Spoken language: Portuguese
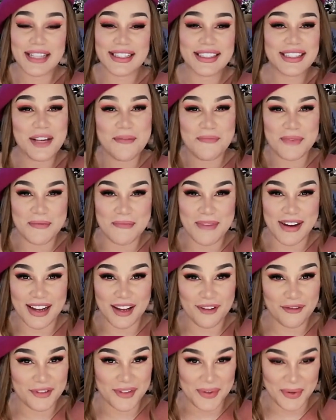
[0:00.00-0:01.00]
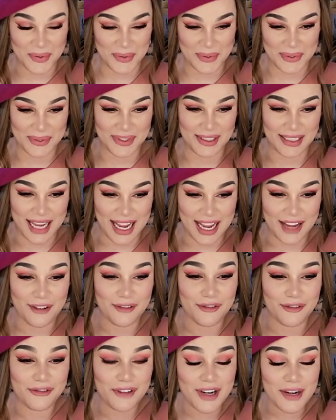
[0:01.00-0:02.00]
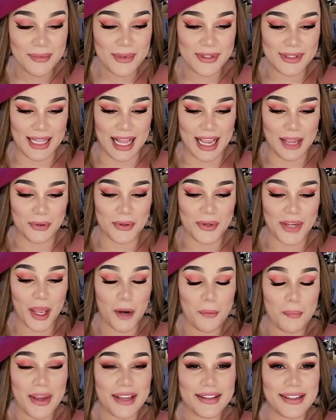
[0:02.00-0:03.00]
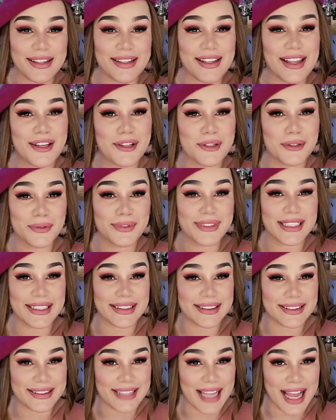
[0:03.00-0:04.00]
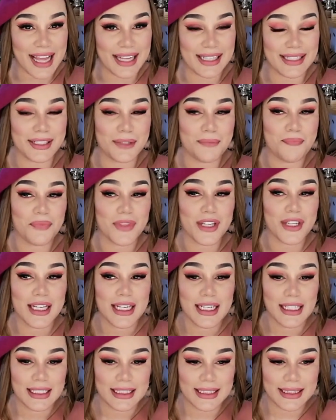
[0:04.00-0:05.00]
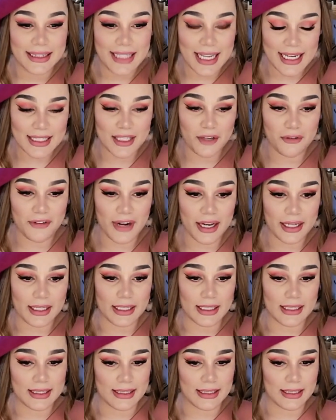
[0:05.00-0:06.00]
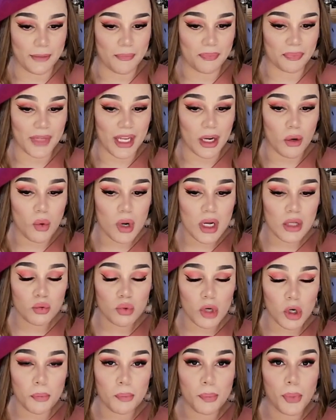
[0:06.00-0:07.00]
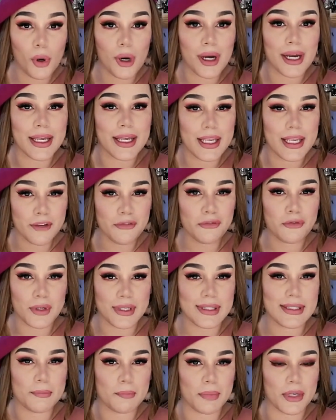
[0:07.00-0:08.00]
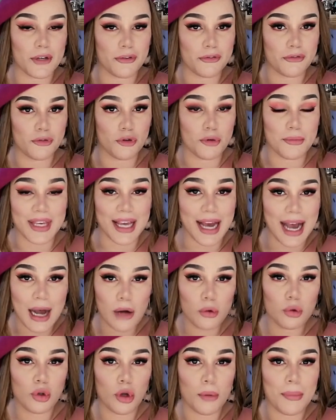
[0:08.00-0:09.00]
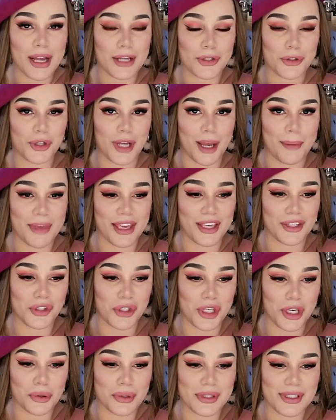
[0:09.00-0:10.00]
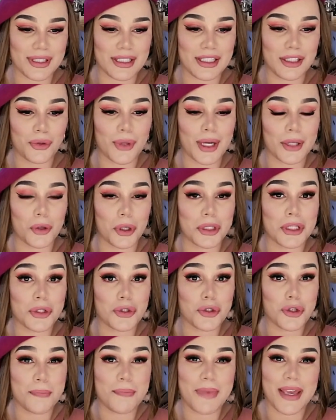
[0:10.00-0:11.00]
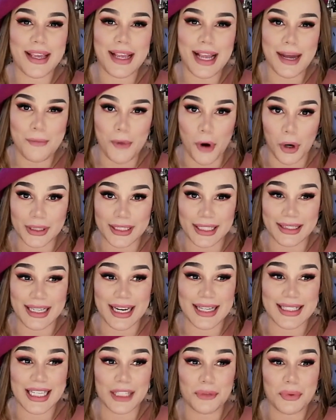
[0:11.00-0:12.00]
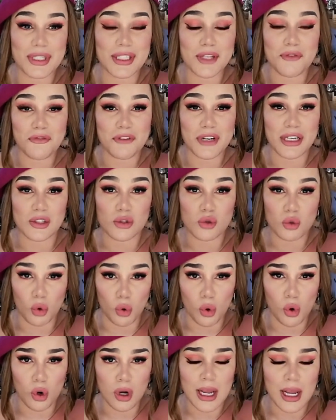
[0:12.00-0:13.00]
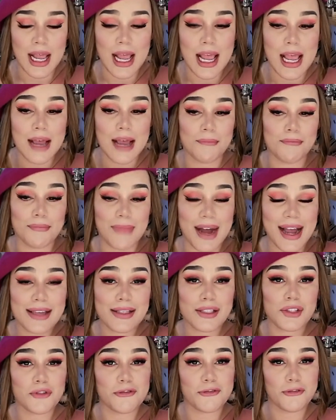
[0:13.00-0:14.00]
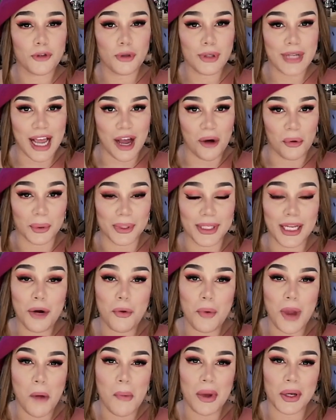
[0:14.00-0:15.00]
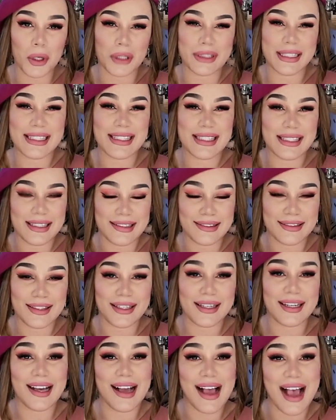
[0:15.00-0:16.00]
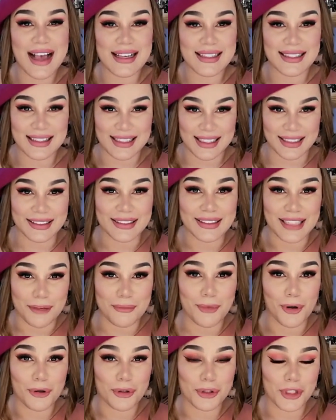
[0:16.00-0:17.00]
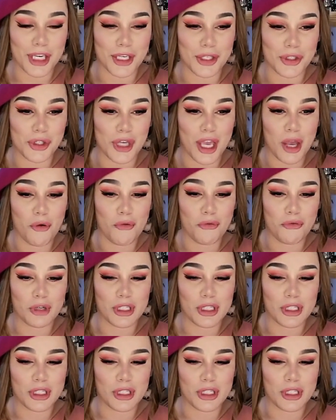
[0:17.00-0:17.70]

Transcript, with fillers: é sempre maravilhoso, tá? Vamos lá, eu não quero perder nenhum detalhe dessa fragrância. Quando eu borrifo esse perfume, automaticamente eu sinto a nota de bergamota, trazendo esse frescor mais floral. Não é uma nota cítrica azeda, tá bom, gente? É um